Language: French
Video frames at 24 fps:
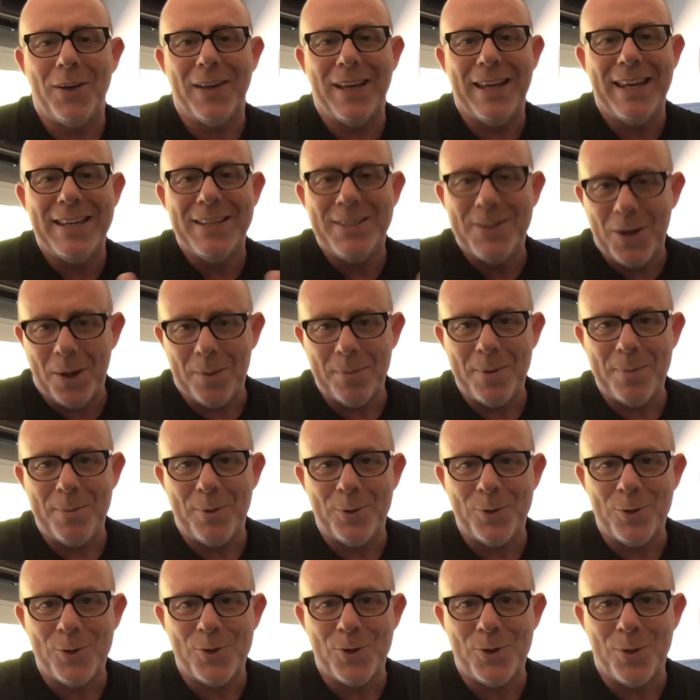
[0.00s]
énormément
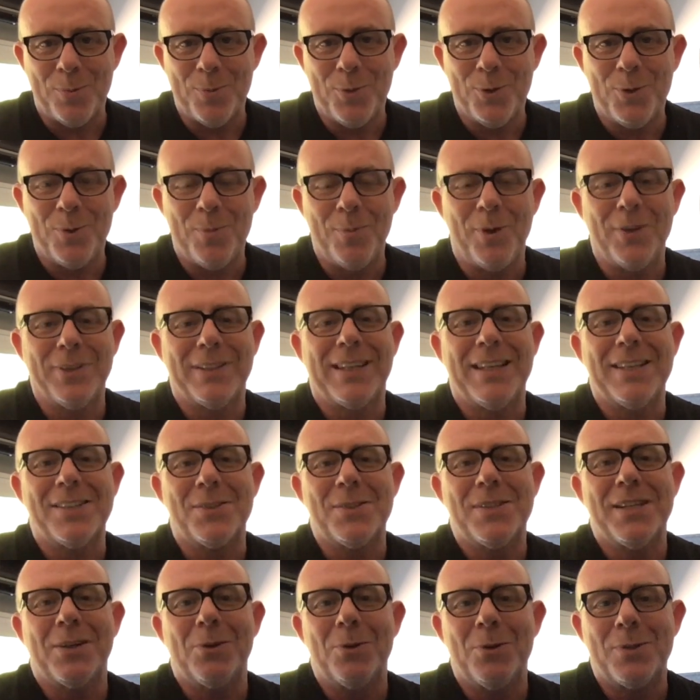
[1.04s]
de gens me demandent qu'est-ce que
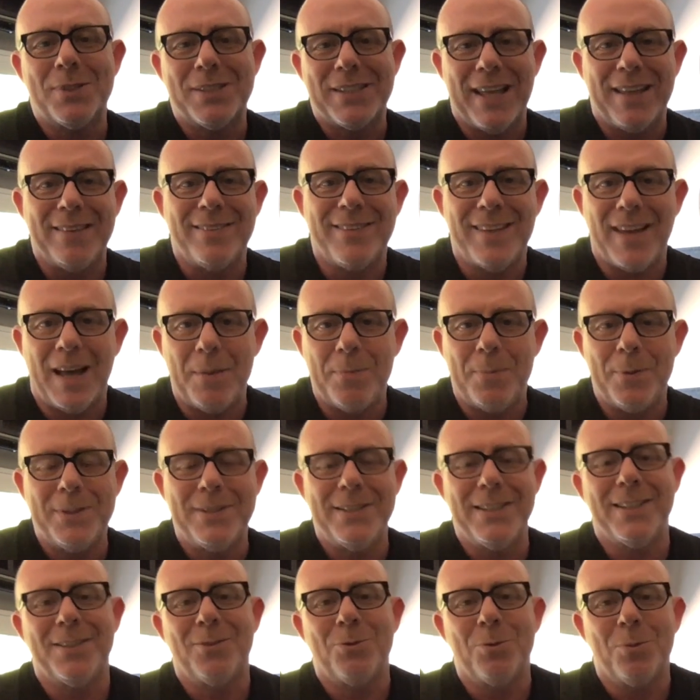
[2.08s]
c'est que le scan thérapeutique.